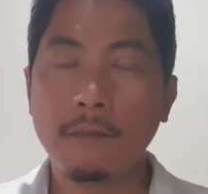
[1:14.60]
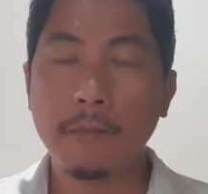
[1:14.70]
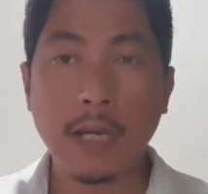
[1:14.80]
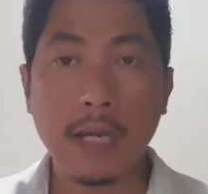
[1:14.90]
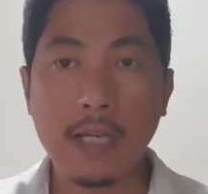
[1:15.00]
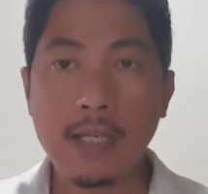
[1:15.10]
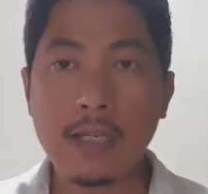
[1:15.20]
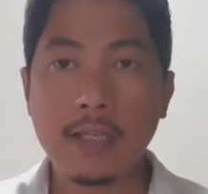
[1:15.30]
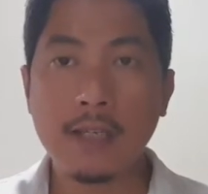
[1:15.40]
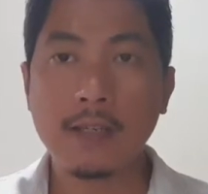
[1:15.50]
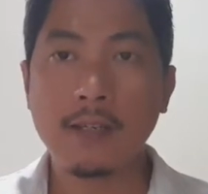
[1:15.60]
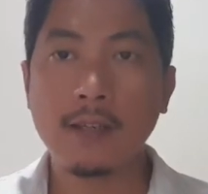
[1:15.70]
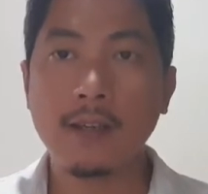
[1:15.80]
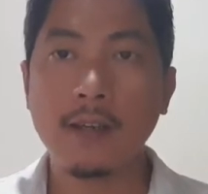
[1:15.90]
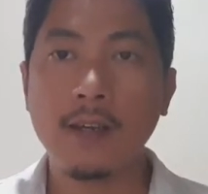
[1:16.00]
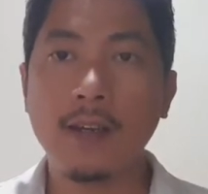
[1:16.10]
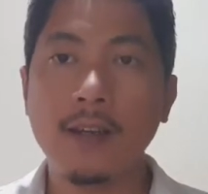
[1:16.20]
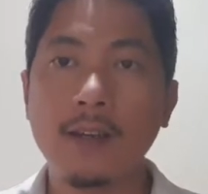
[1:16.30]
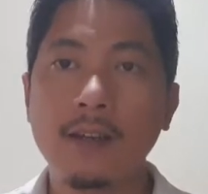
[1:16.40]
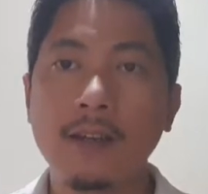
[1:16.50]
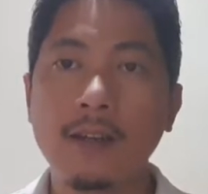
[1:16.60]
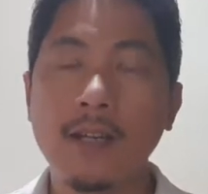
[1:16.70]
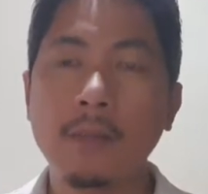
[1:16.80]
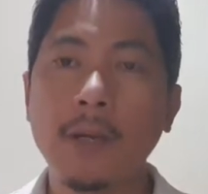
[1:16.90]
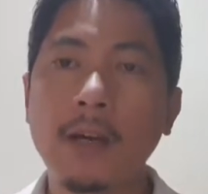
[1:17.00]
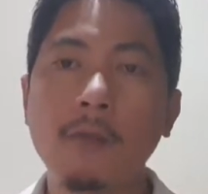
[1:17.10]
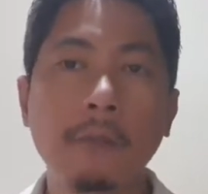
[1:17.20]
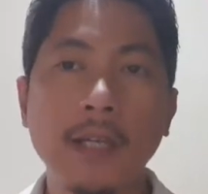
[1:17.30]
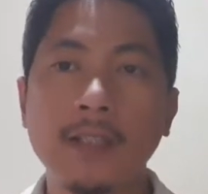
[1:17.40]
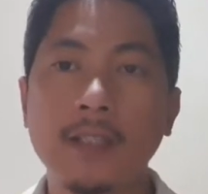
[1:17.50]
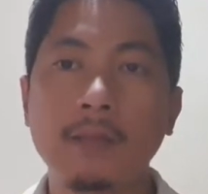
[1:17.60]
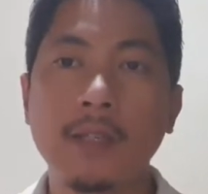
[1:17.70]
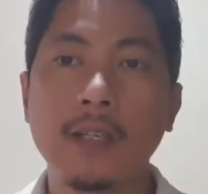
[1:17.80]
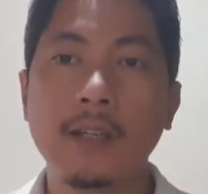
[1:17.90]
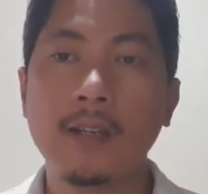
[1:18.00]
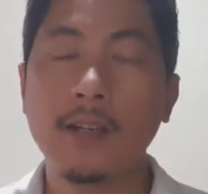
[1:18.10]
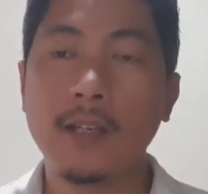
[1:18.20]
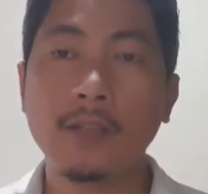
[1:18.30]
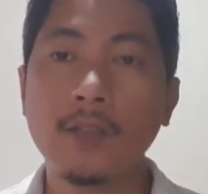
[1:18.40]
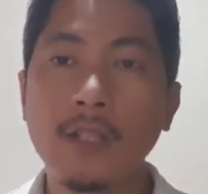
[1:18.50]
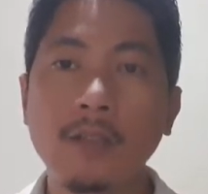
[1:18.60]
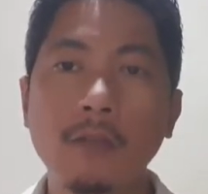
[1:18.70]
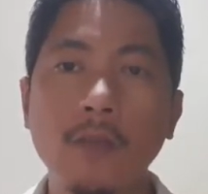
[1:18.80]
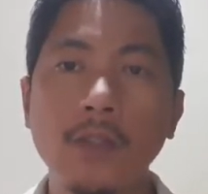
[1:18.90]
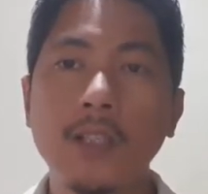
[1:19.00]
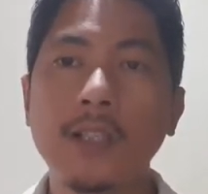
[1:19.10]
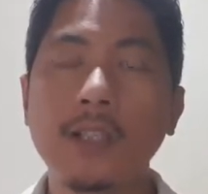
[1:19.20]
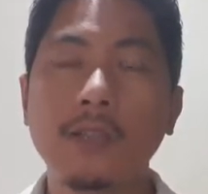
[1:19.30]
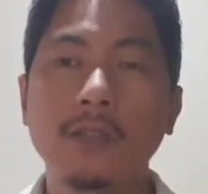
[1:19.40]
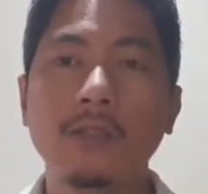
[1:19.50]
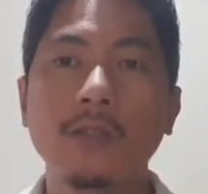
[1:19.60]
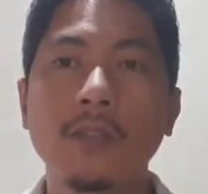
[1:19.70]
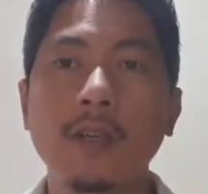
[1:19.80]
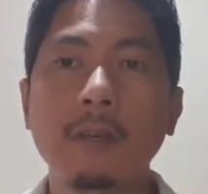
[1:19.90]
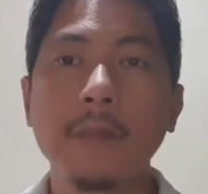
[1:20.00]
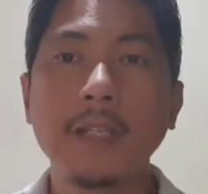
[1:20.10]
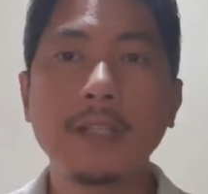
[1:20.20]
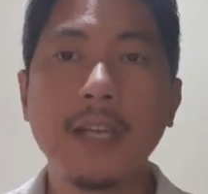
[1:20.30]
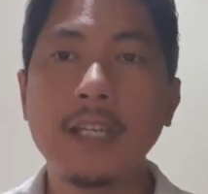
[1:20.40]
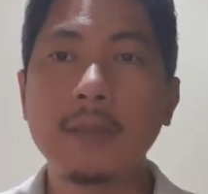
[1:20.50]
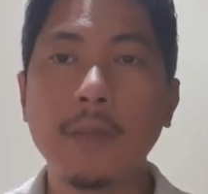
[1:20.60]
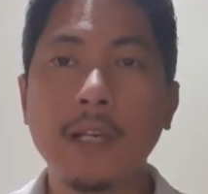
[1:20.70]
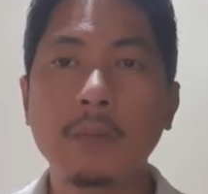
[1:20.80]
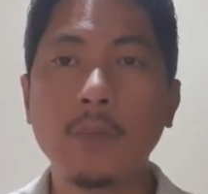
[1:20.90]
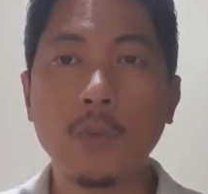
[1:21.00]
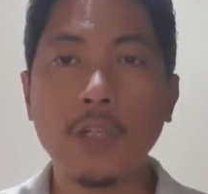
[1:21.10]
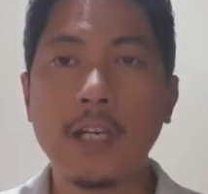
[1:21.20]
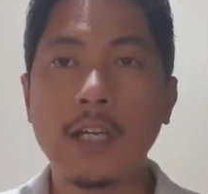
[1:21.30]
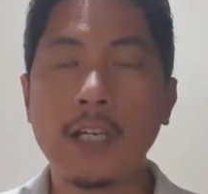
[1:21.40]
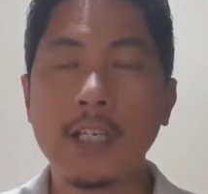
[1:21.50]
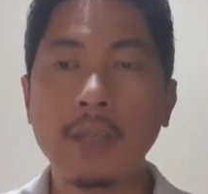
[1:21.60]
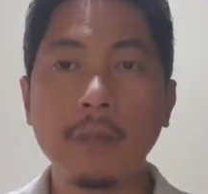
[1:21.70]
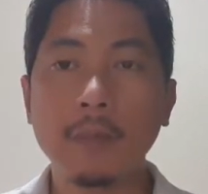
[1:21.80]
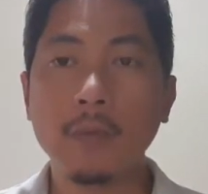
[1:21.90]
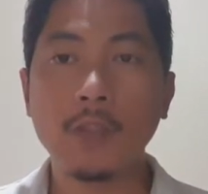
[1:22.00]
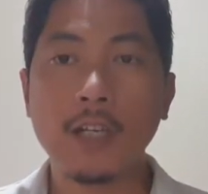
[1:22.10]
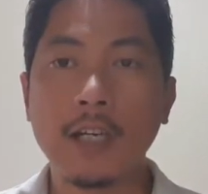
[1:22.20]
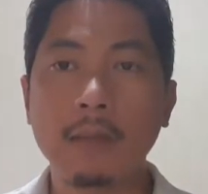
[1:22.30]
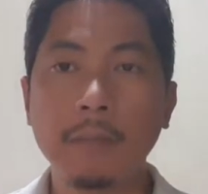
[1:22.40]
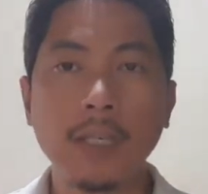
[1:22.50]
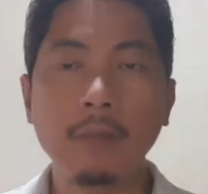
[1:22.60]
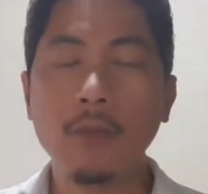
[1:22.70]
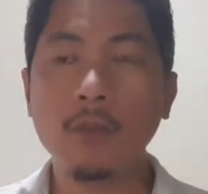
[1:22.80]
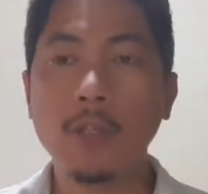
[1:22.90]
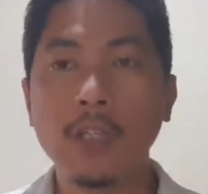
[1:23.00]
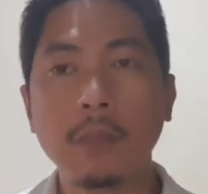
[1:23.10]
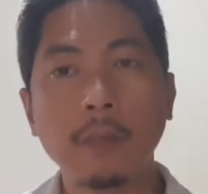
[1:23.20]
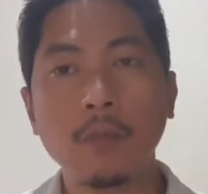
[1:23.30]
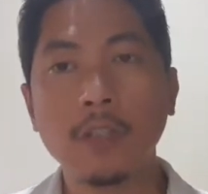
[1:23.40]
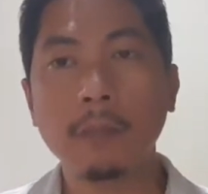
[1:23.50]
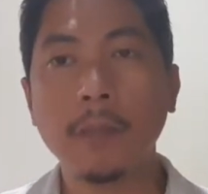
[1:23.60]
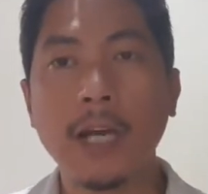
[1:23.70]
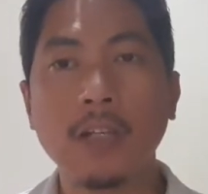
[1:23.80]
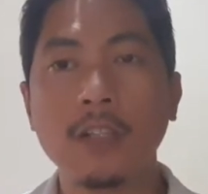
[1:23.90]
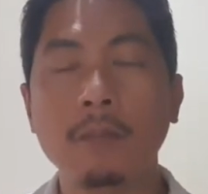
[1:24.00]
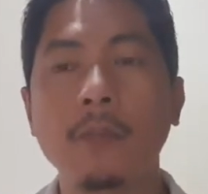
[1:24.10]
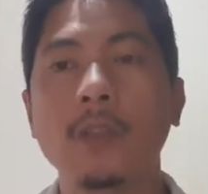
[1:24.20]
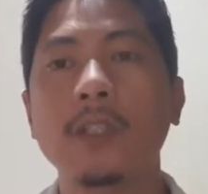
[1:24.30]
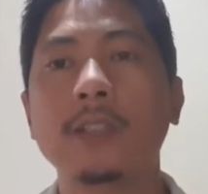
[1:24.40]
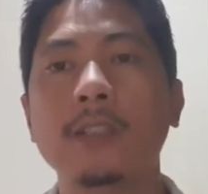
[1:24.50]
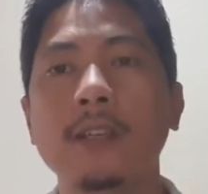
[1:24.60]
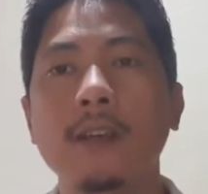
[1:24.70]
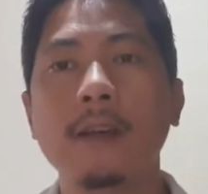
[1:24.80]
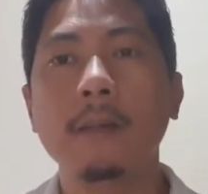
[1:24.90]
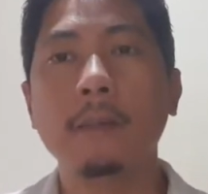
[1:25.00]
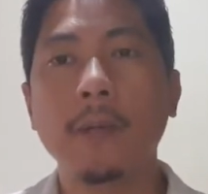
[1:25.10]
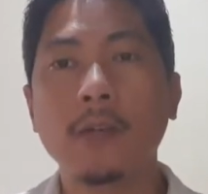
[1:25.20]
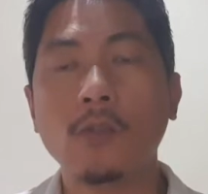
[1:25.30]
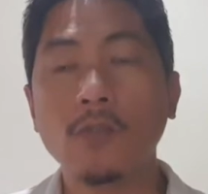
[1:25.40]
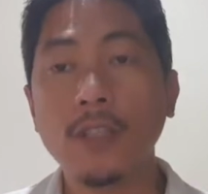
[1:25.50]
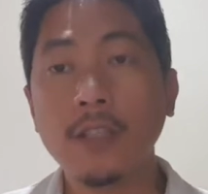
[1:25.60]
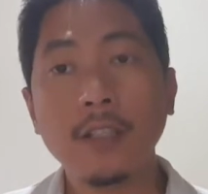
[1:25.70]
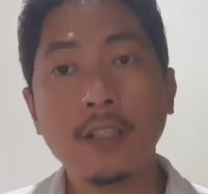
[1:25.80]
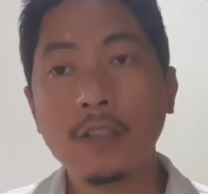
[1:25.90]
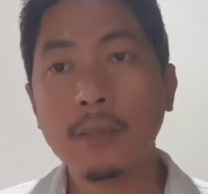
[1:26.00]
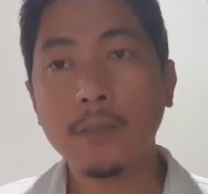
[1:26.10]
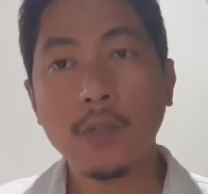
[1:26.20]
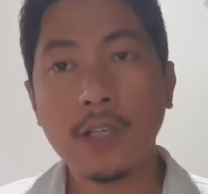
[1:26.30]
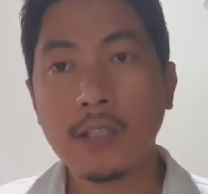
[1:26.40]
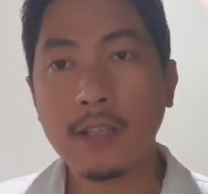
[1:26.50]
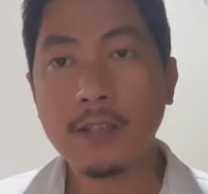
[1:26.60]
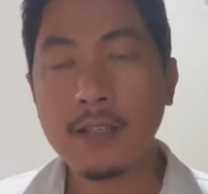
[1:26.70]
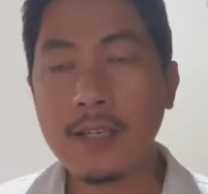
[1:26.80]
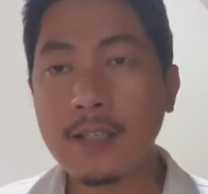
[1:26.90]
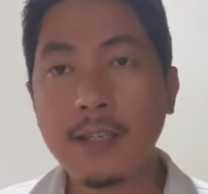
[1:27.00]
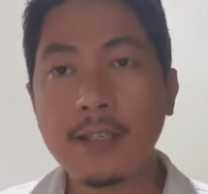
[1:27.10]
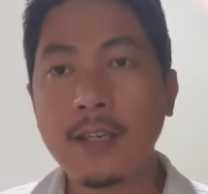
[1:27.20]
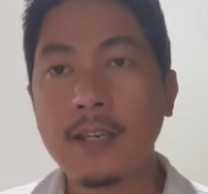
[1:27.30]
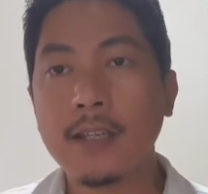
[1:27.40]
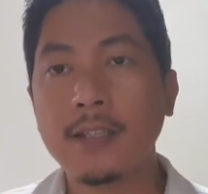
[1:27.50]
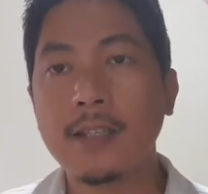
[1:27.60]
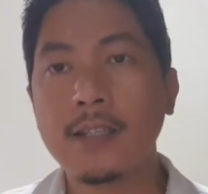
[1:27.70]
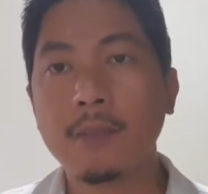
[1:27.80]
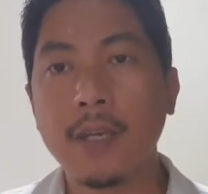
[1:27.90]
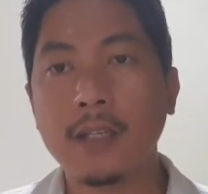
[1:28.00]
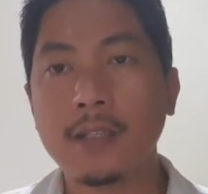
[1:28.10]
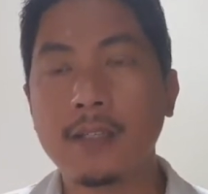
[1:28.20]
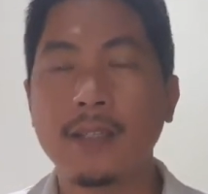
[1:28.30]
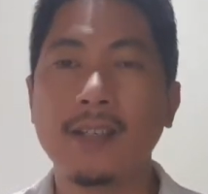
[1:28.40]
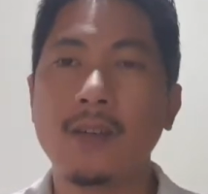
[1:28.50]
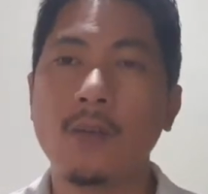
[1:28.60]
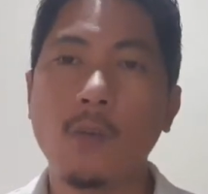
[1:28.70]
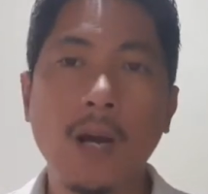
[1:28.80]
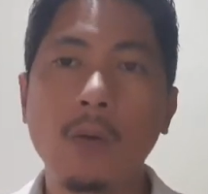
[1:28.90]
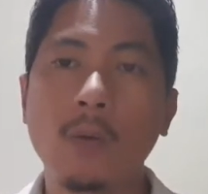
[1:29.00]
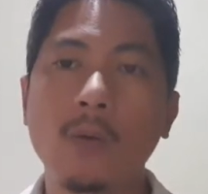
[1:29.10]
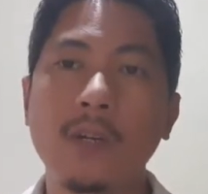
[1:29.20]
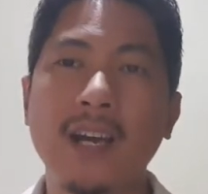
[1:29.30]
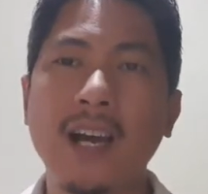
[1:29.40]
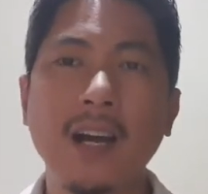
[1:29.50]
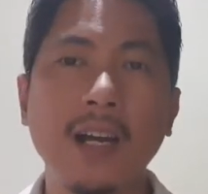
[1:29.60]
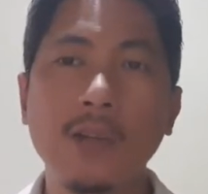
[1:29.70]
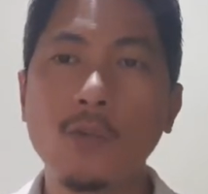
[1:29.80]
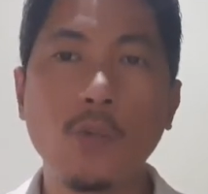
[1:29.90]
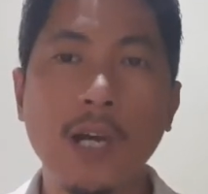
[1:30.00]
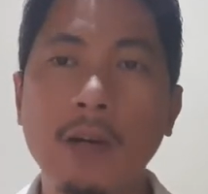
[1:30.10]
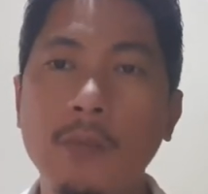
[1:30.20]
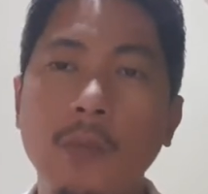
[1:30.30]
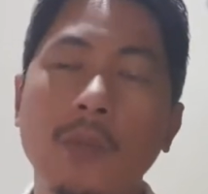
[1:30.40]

price eh napaka competitive niya actually itong model na to mid-range pa lang po siya hindi pa po siya premium hindi pa po siya flagship model pero kung titingnan po natin iisa-isay natin ang specs wow nakakalula po